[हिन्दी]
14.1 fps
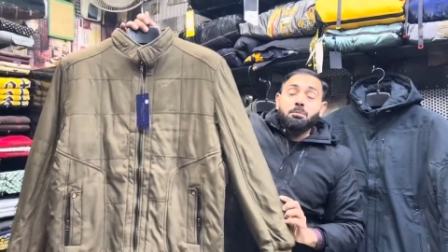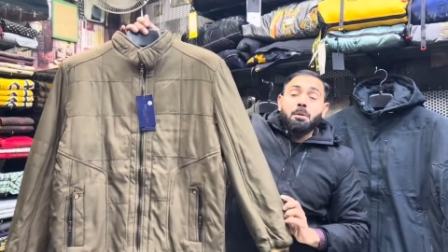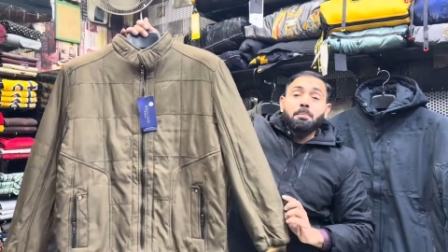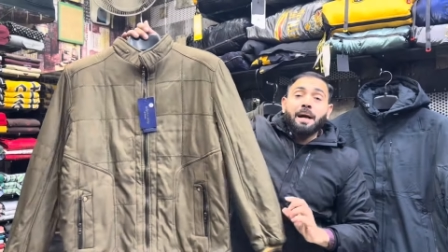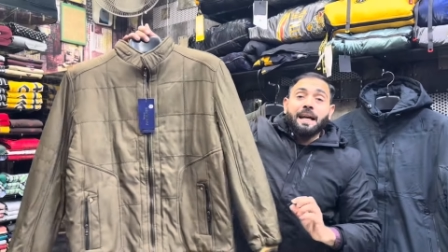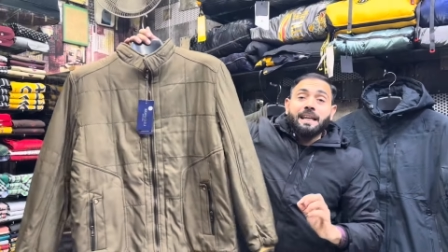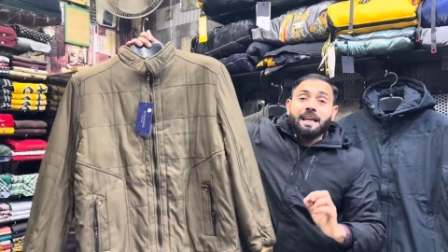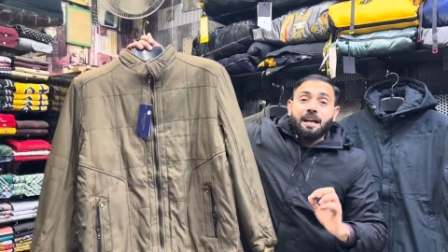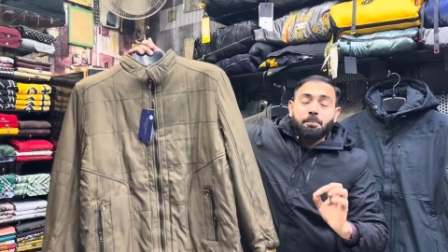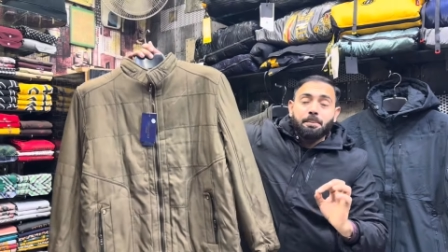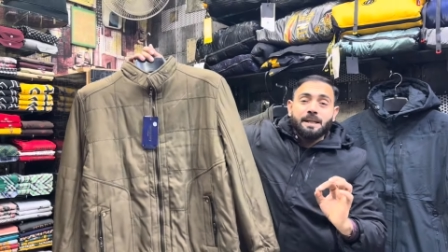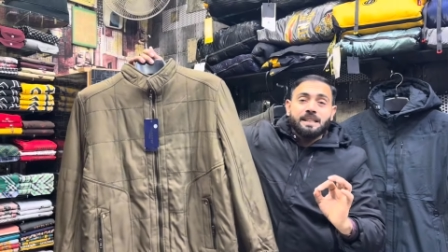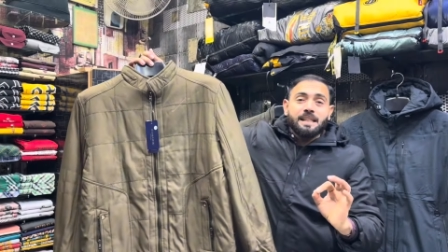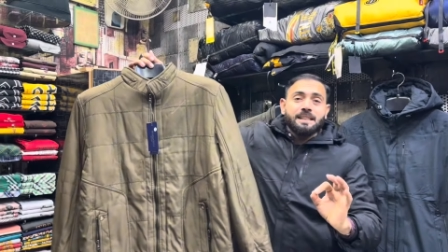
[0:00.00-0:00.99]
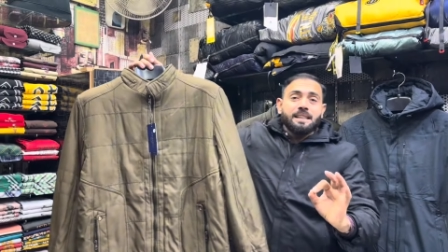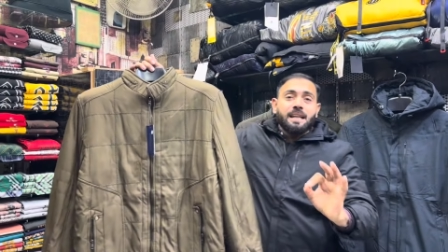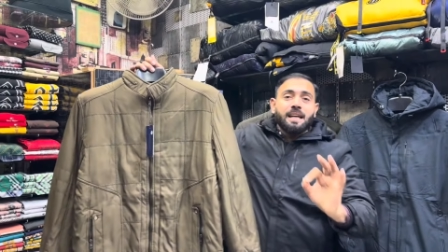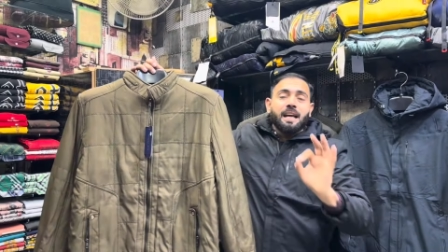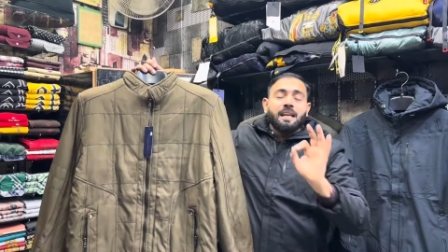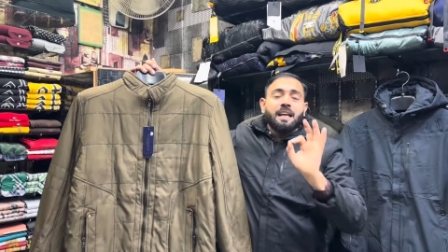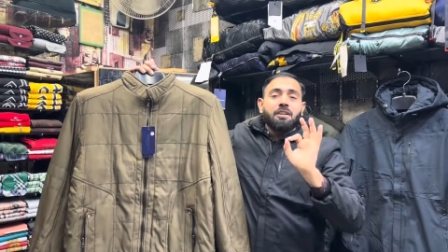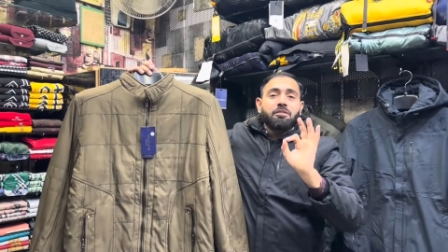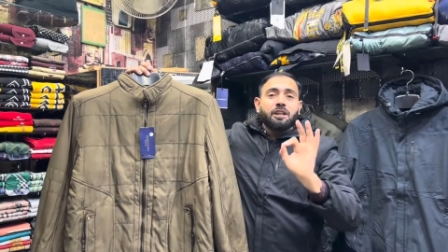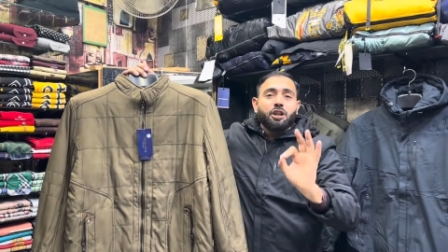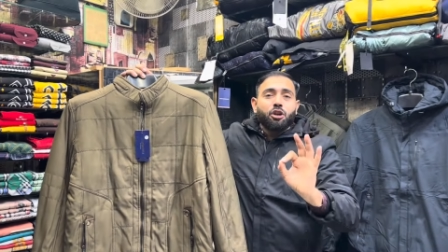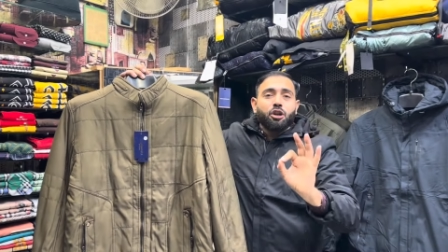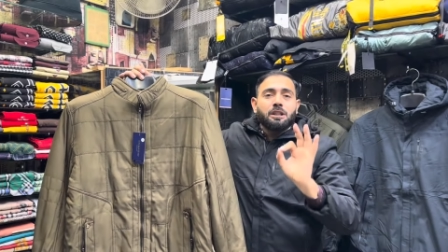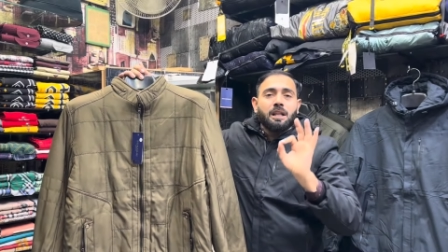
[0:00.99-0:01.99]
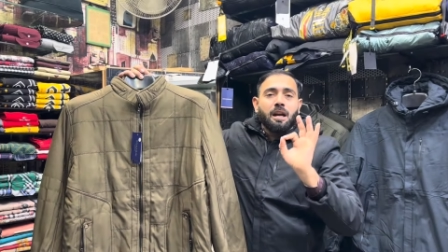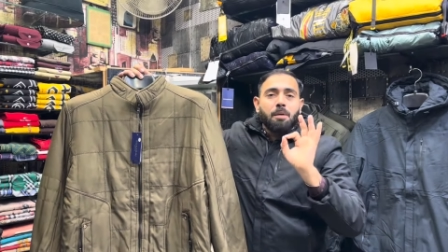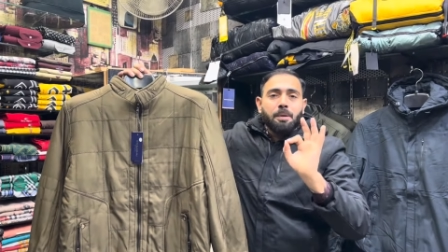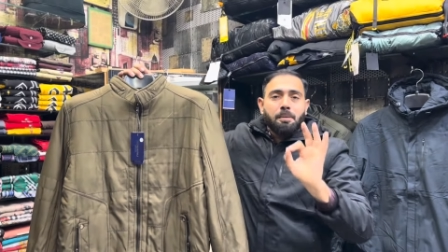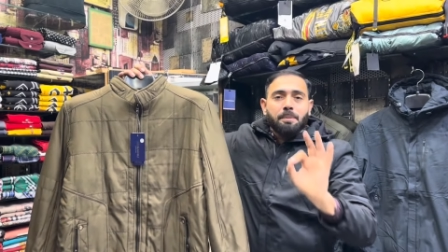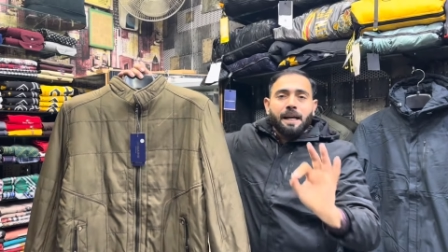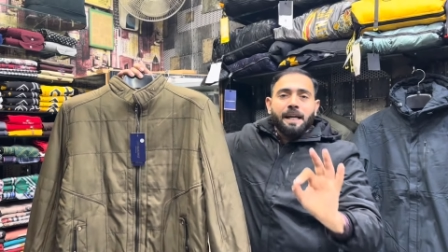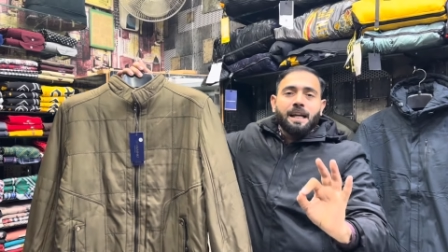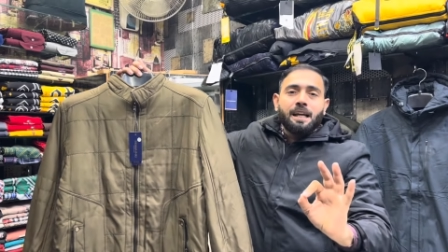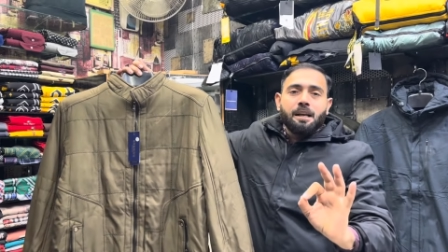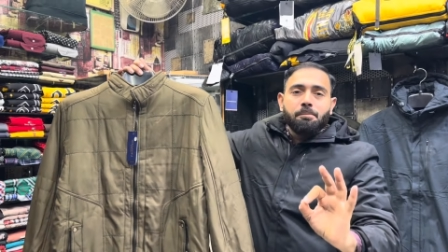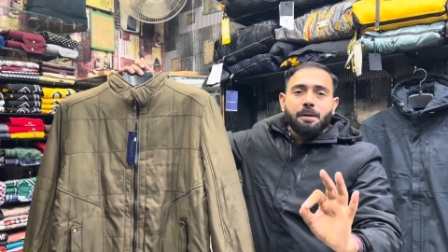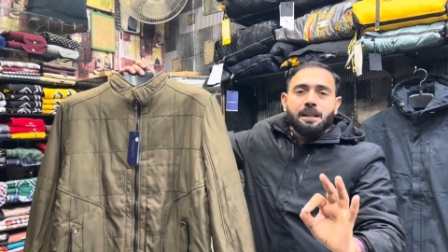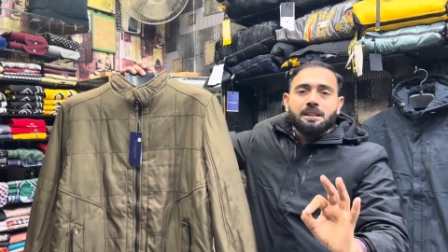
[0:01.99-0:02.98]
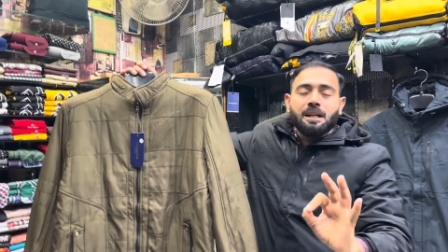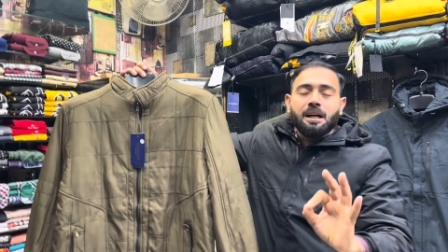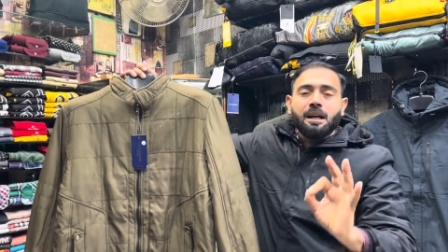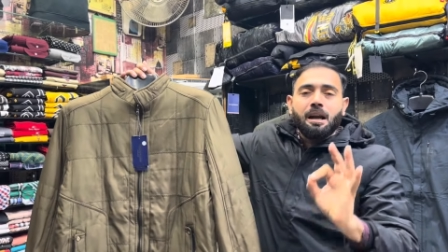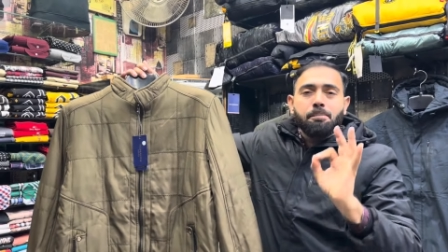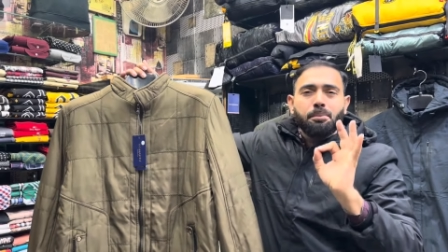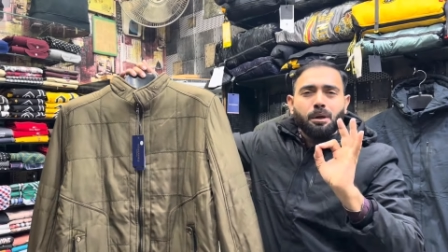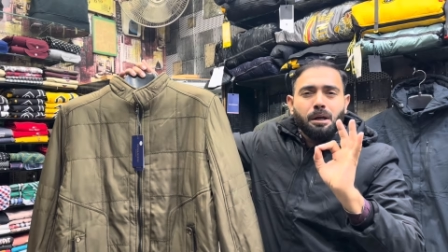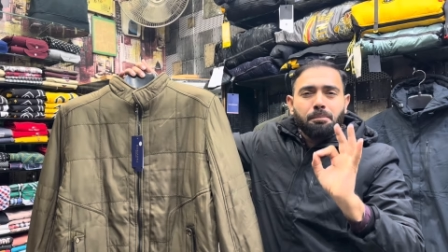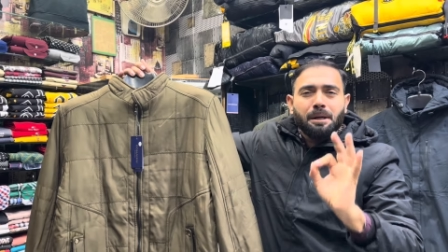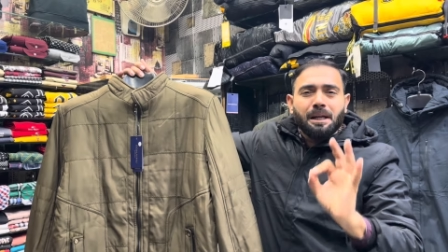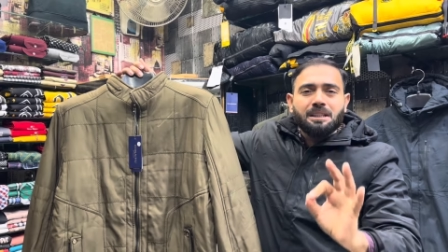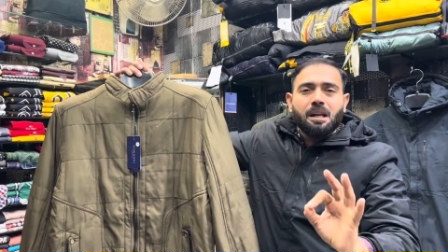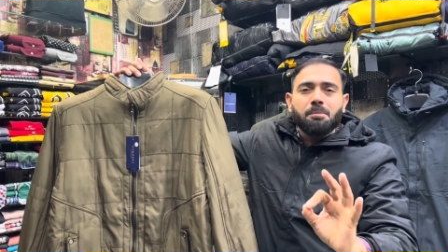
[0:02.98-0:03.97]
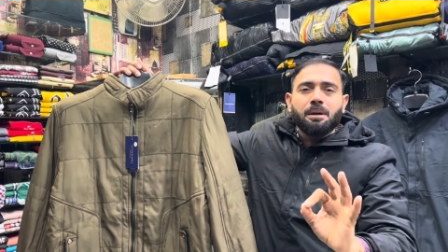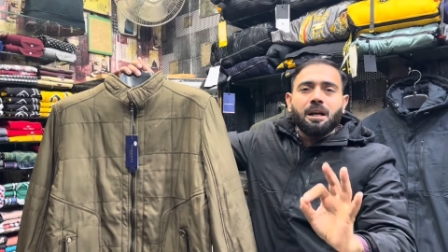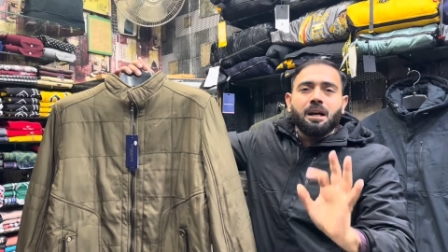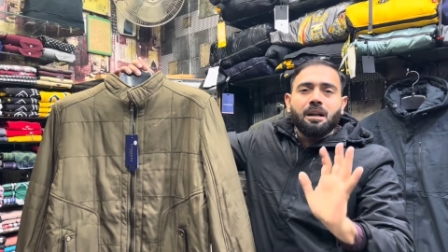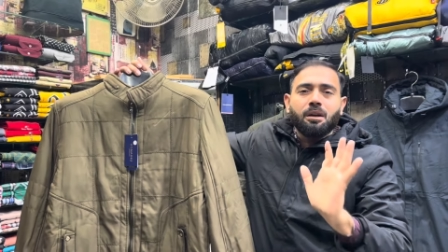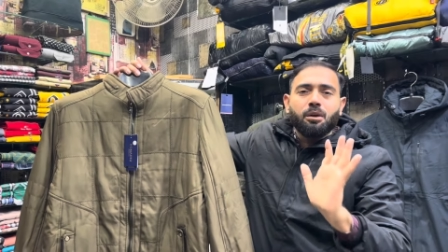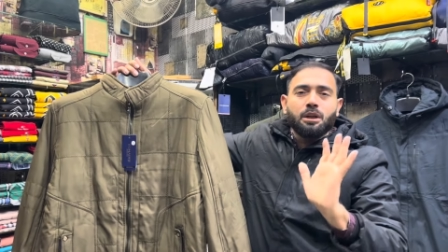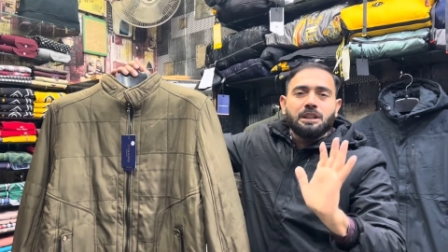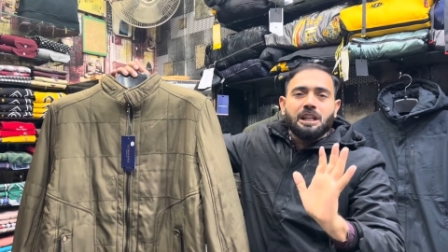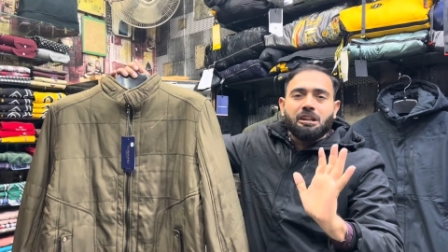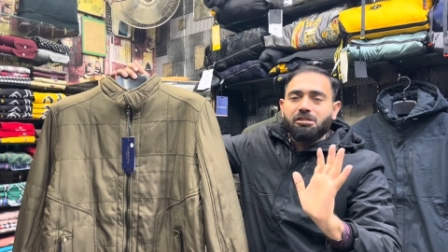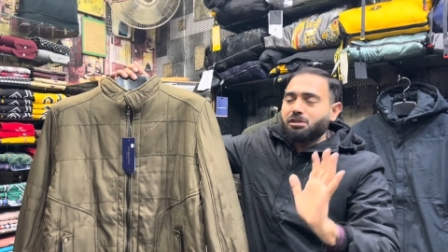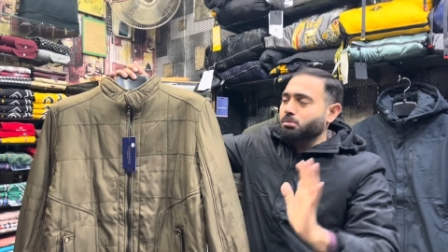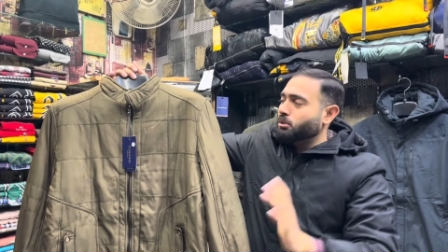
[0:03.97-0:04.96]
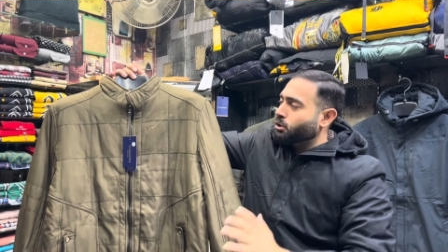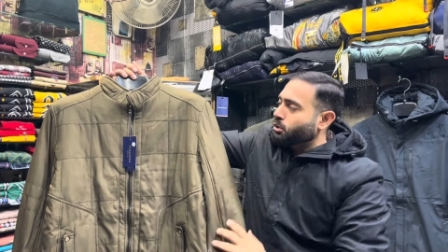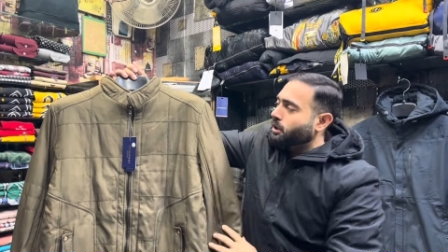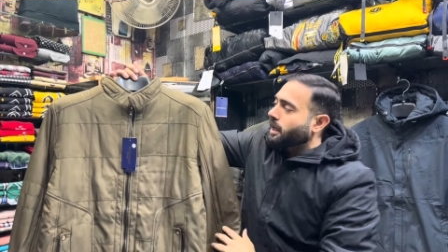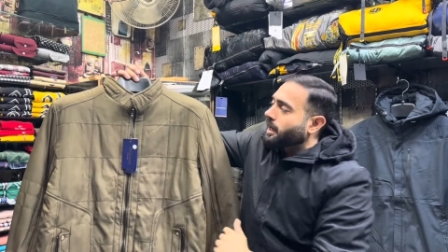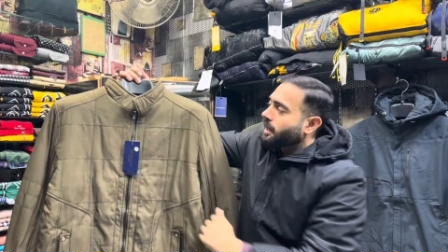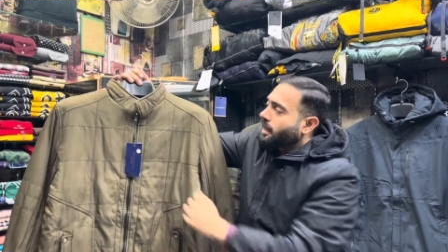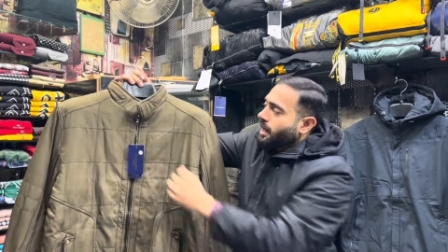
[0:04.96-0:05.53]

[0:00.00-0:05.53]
भी भाई ने अगर परचेजिंग करनी है वीडियो के अंदर आपके भाई का नंबर जा रहा है पूरे पाकिस्तान में कार्गो की सर्विस मौजूद है